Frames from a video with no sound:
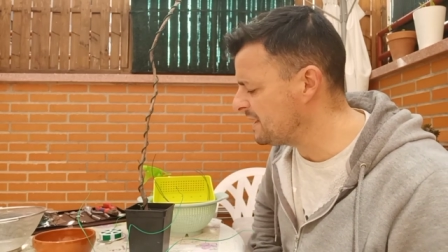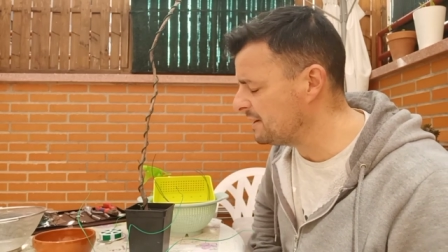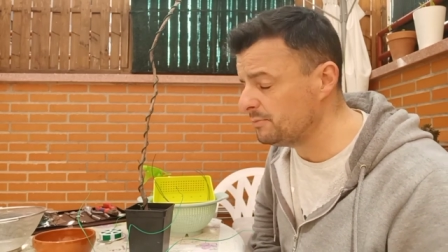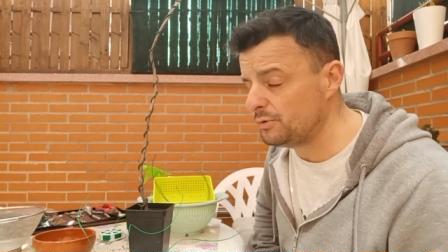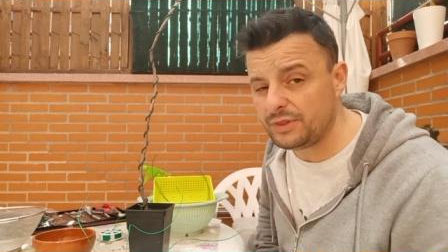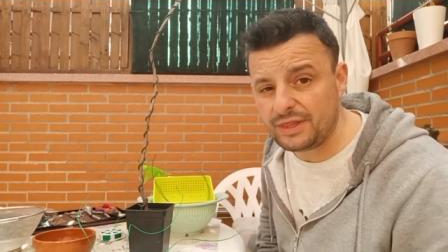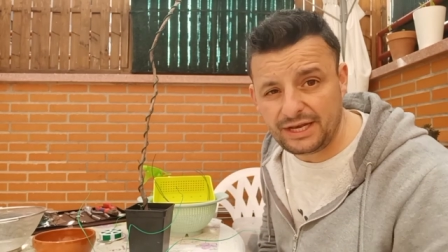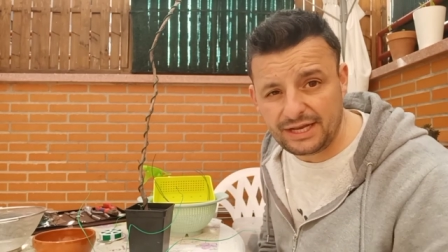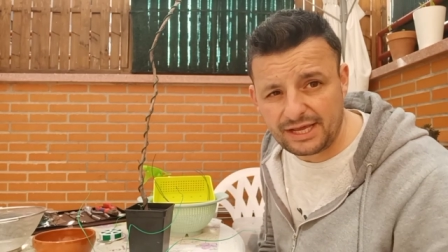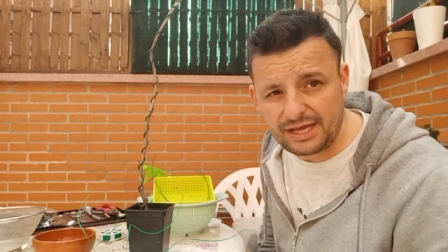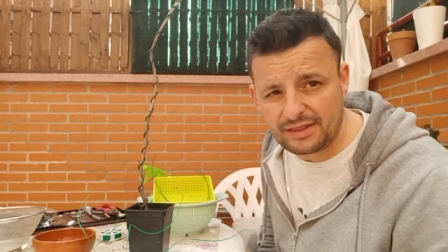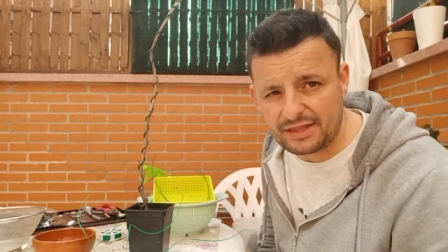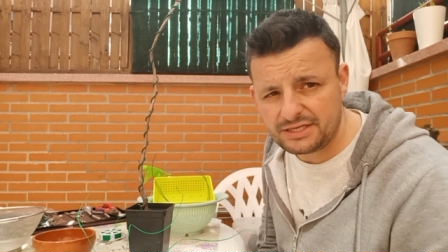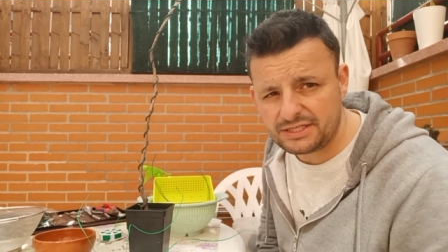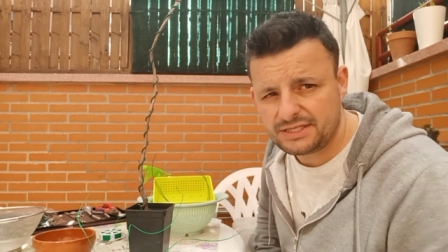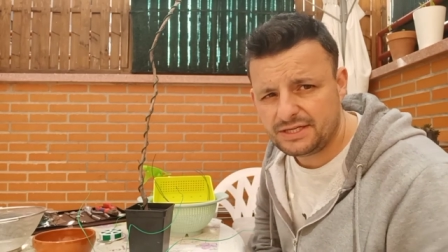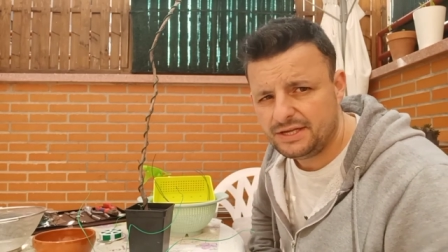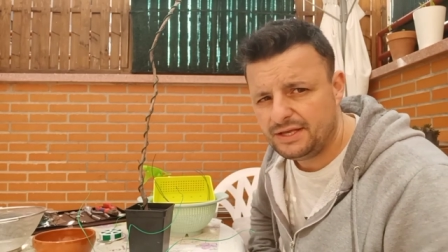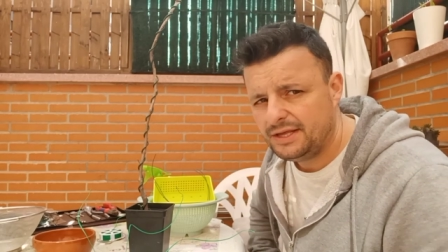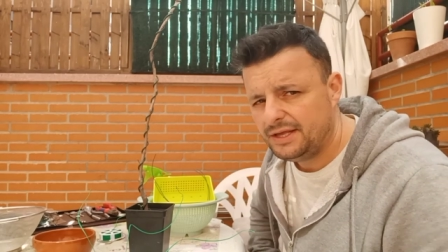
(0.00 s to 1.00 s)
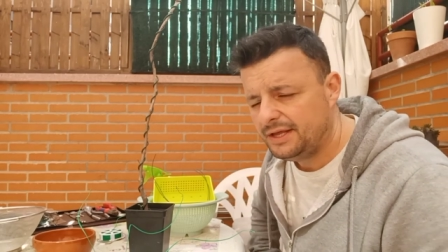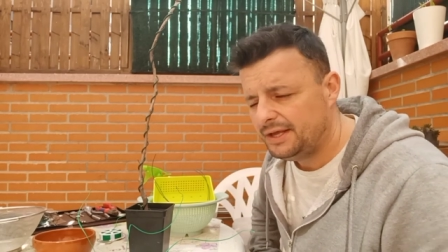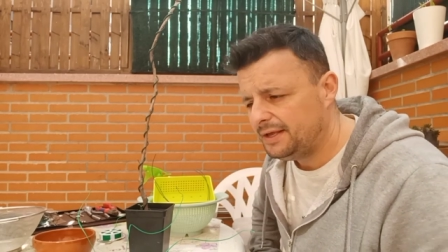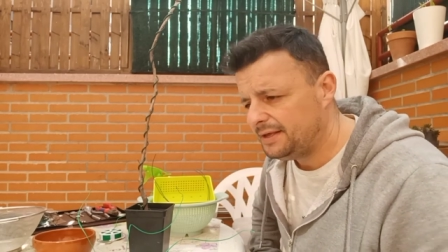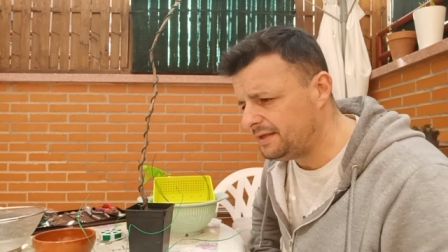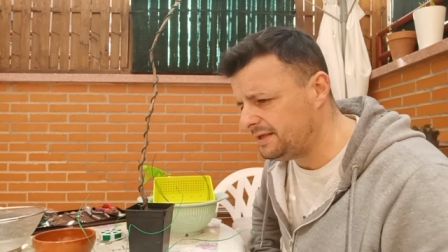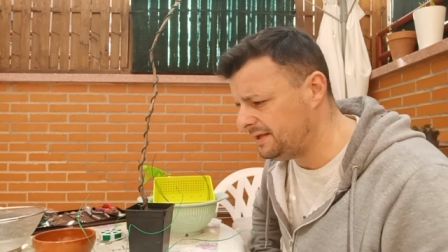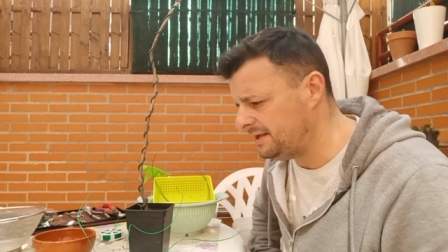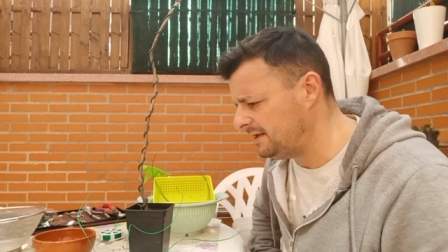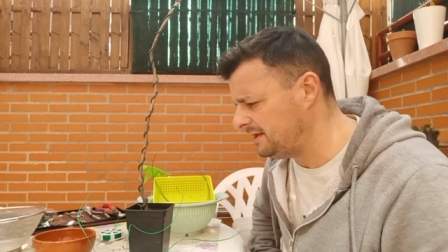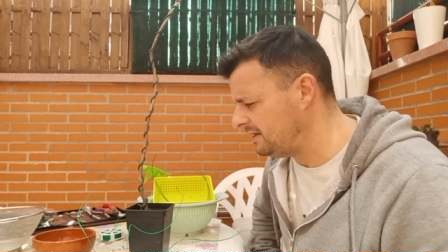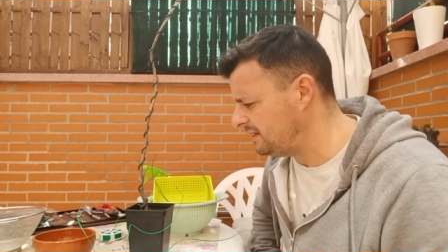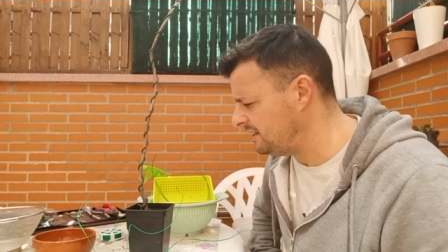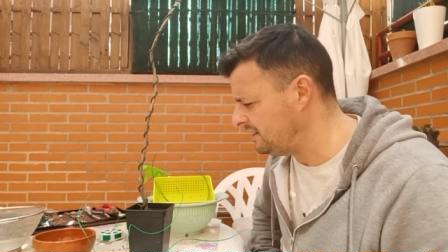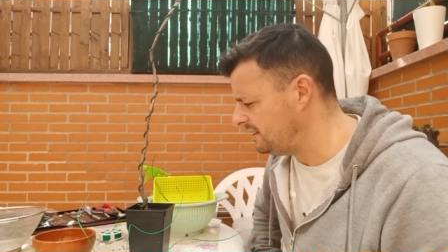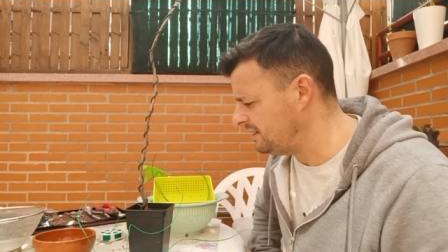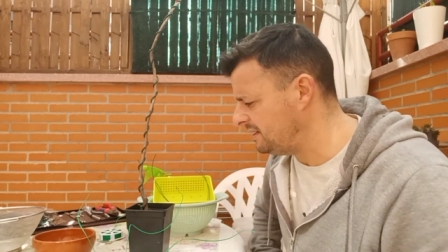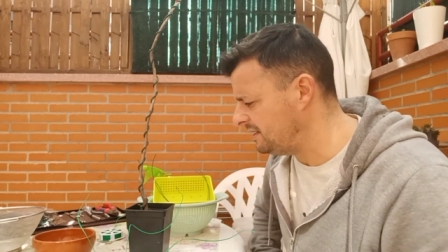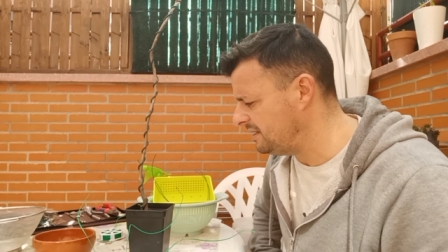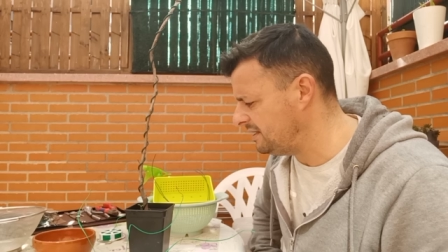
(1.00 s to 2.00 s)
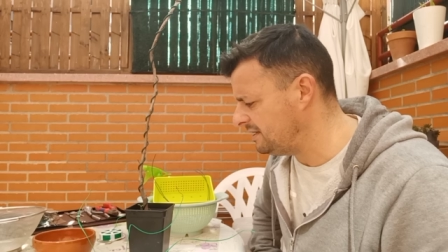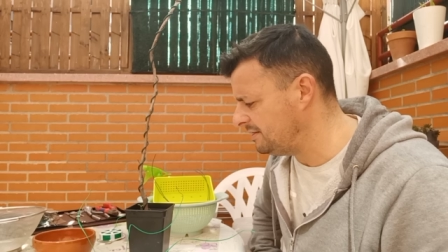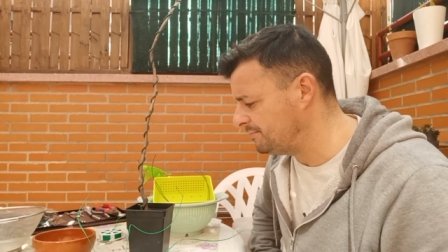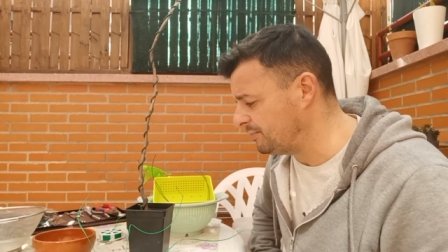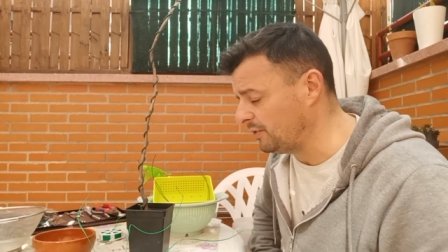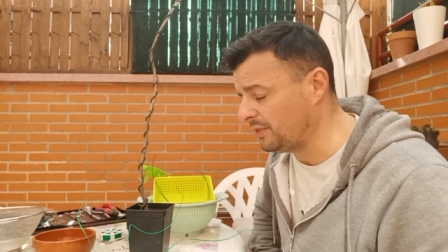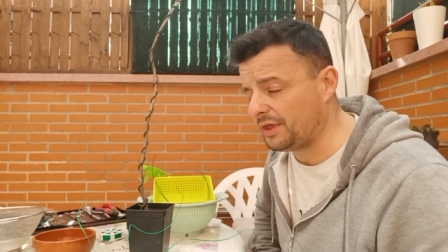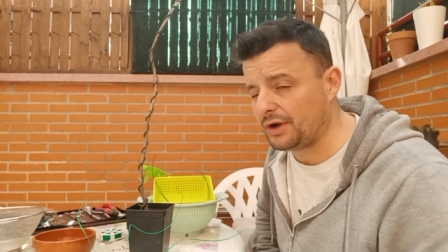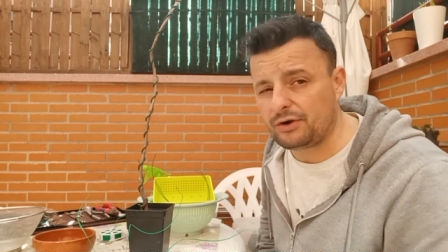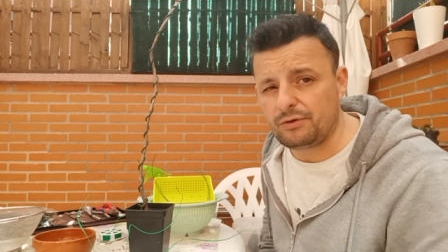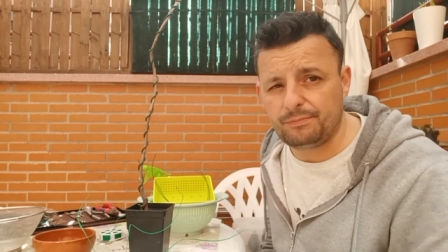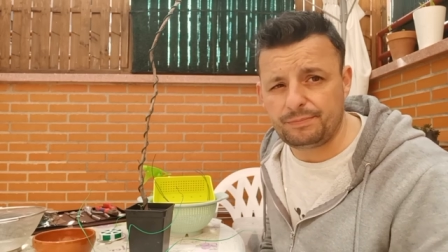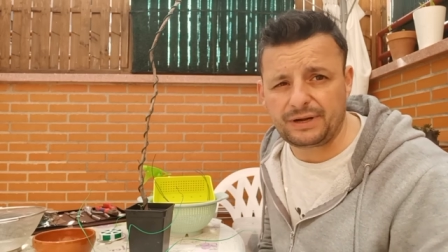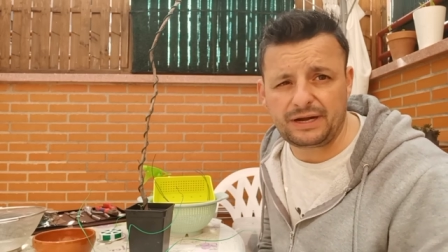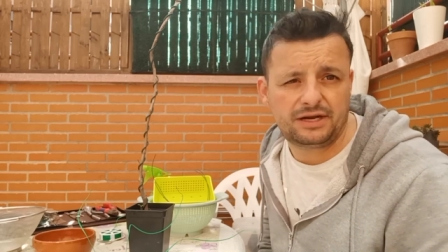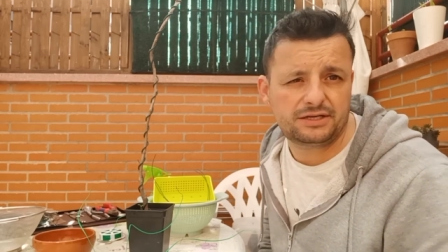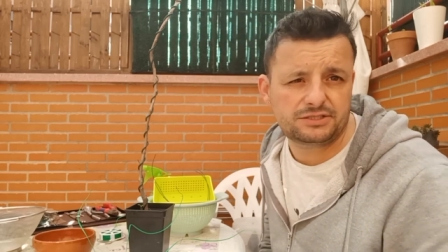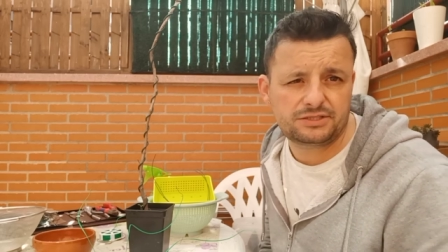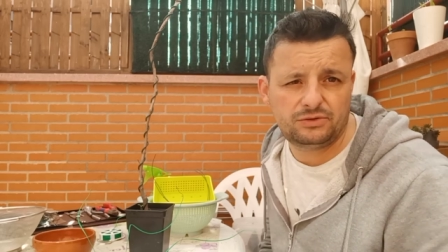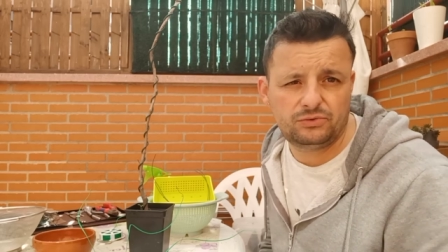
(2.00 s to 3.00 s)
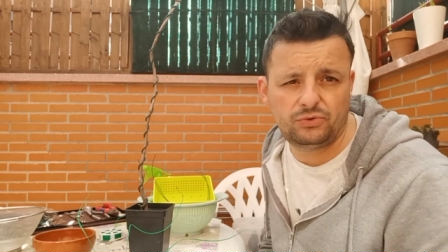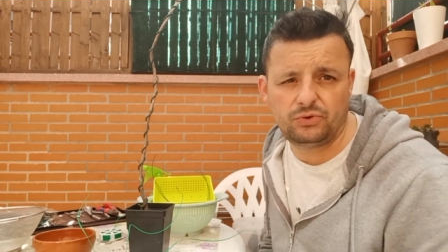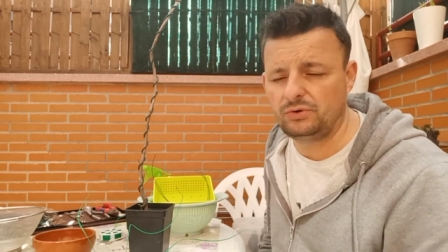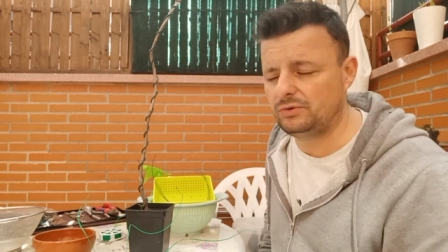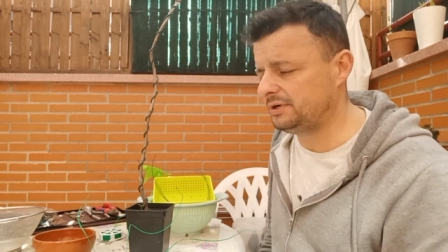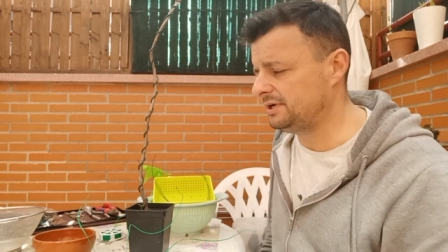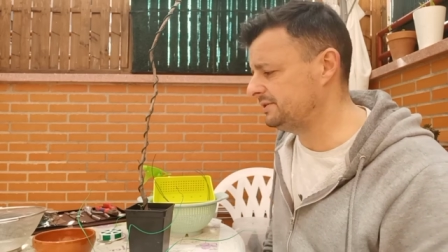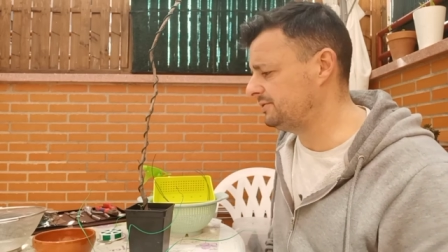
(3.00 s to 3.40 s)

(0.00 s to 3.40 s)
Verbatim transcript: muy delicadas, eh, podéis romperlas luego.